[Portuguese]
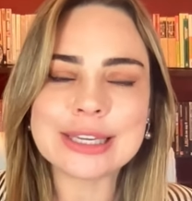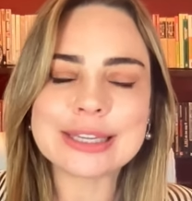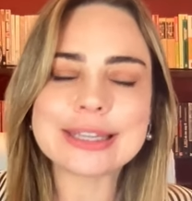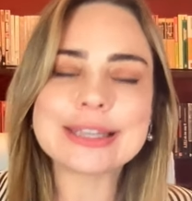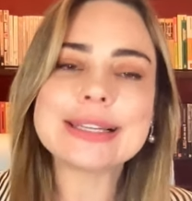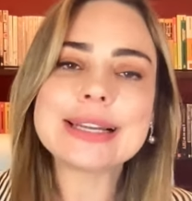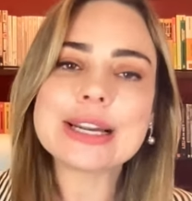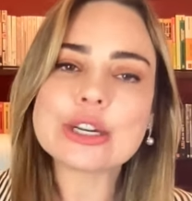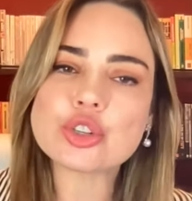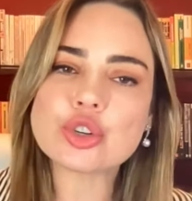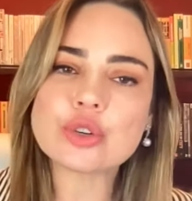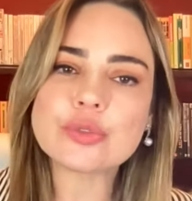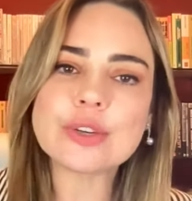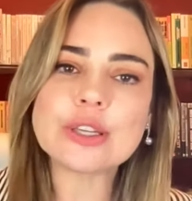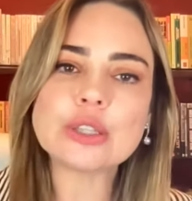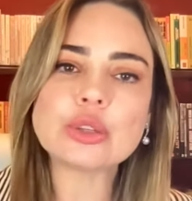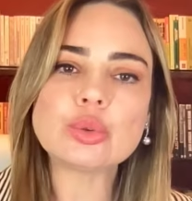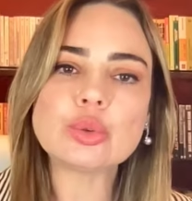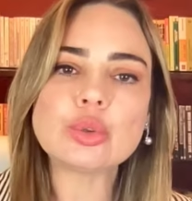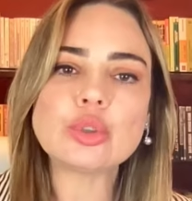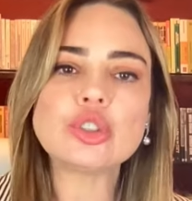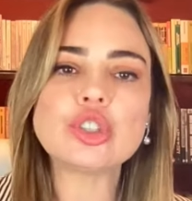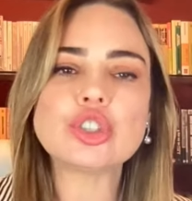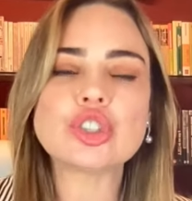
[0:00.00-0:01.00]
que na
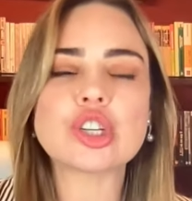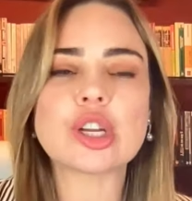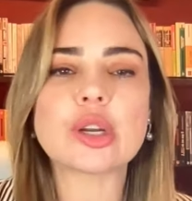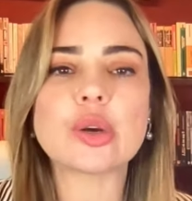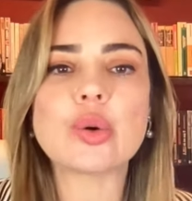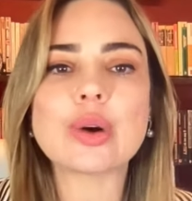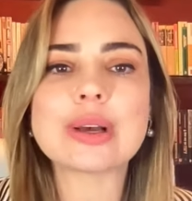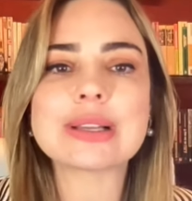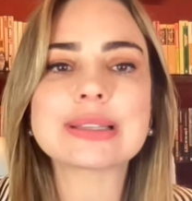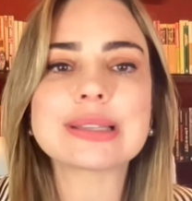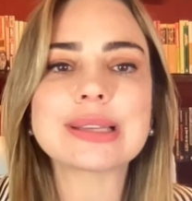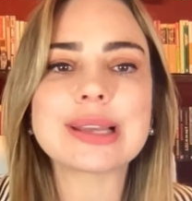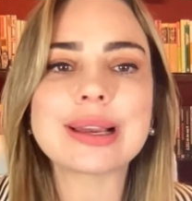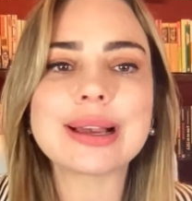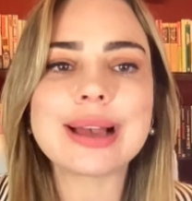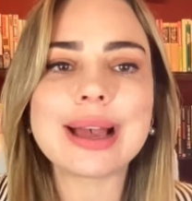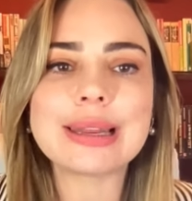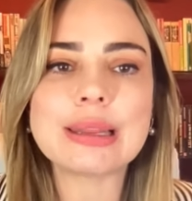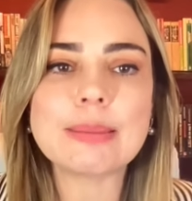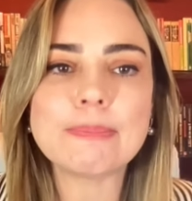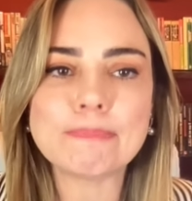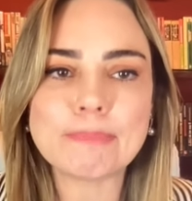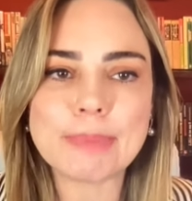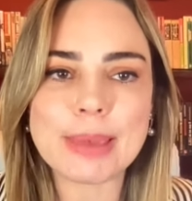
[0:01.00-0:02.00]
juventude chegou a ser
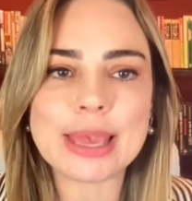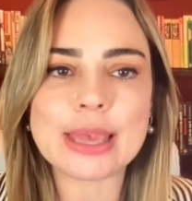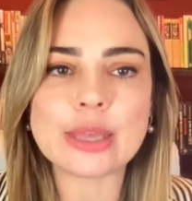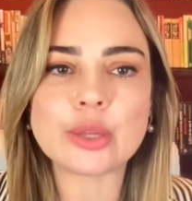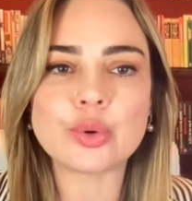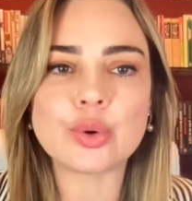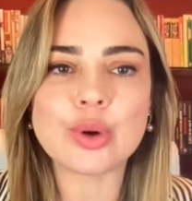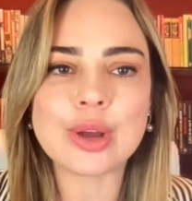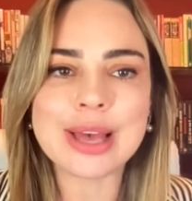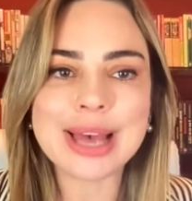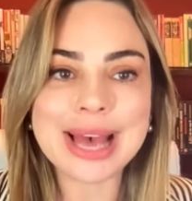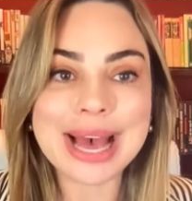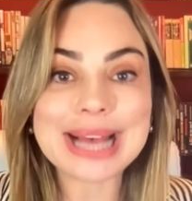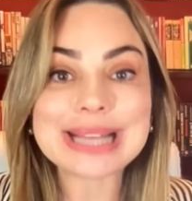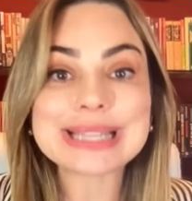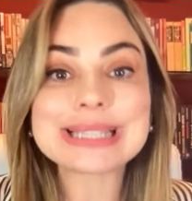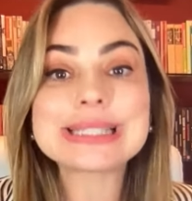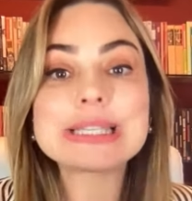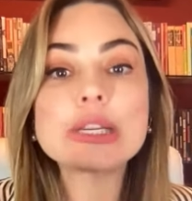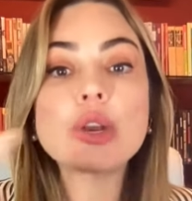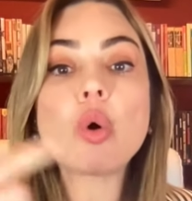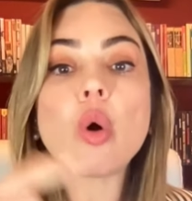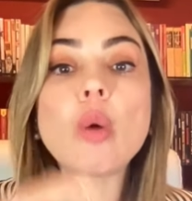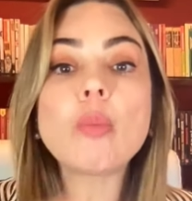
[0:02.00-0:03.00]
garimpeiro,
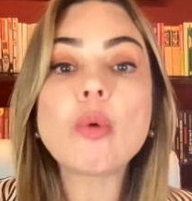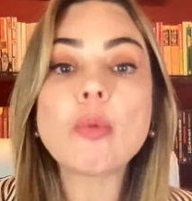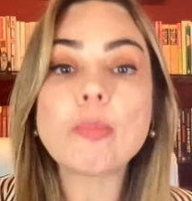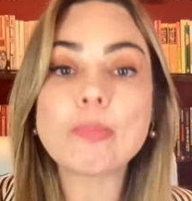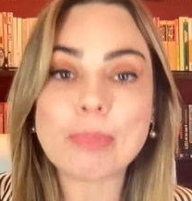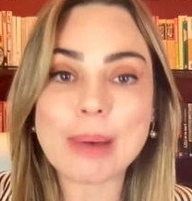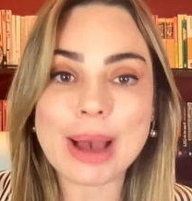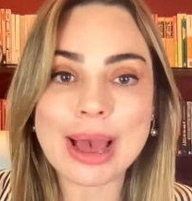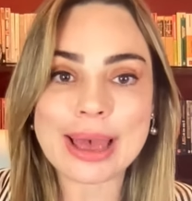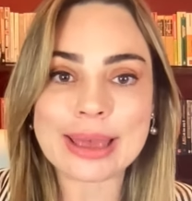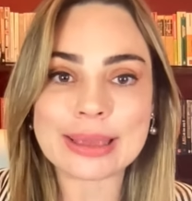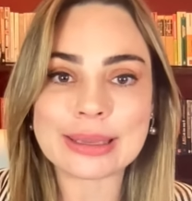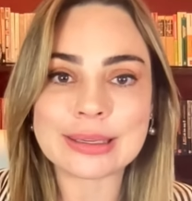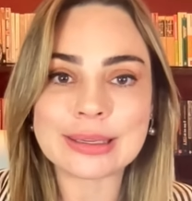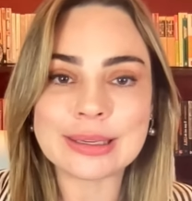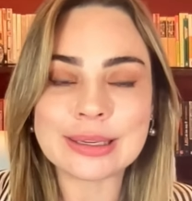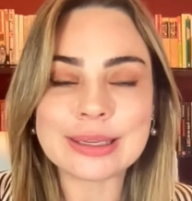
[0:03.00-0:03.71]
assim como o pai,